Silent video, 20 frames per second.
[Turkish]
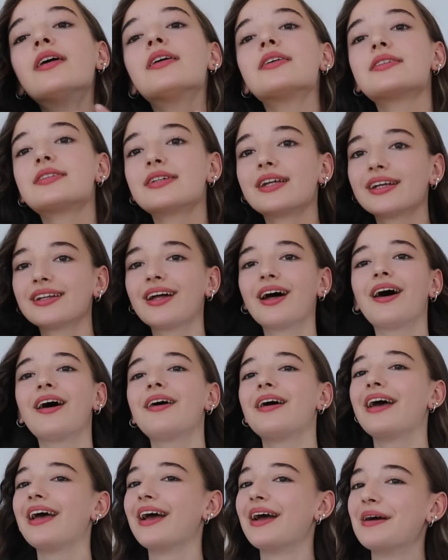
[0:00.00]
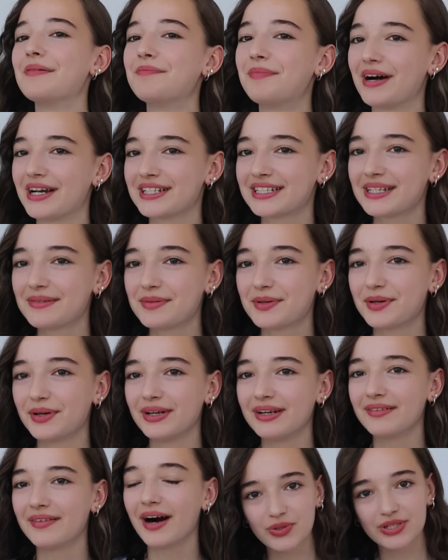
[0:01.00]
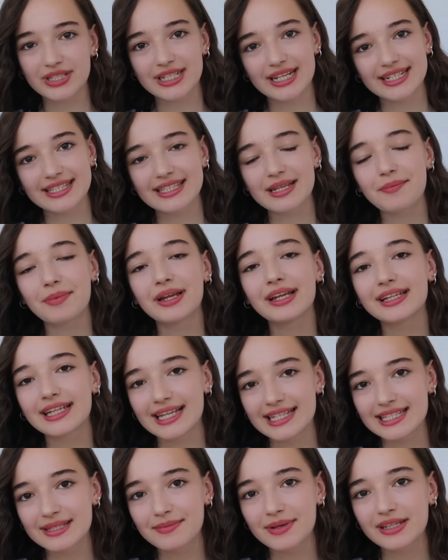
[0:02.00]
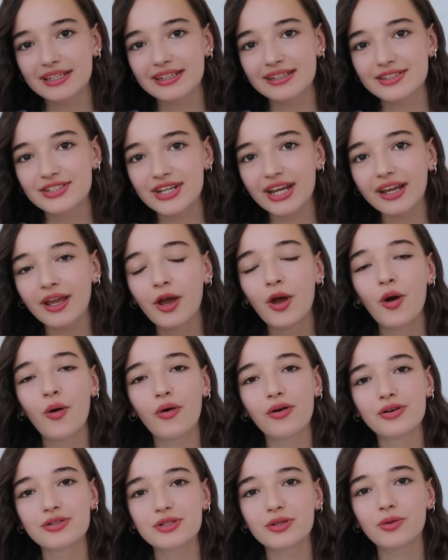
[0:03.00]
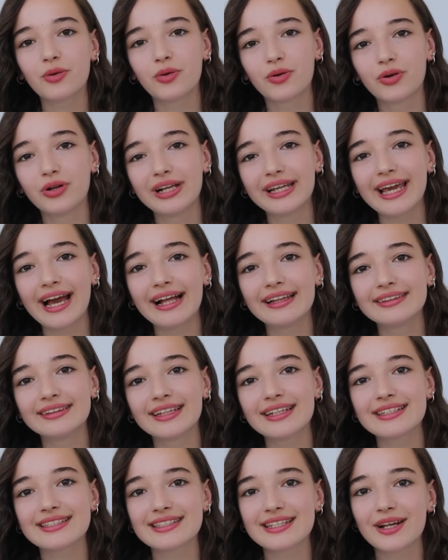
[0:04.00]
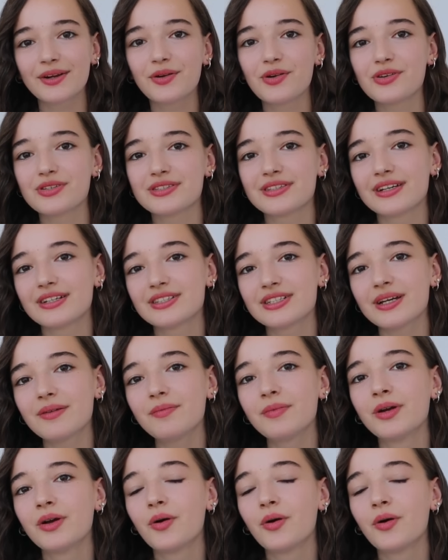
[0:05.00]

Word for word: Sırada e, başka bir koli var. Gün içerisinde bana teslim edilecek. O yüzden o koli geldiğinde de sizlere göstereceğim.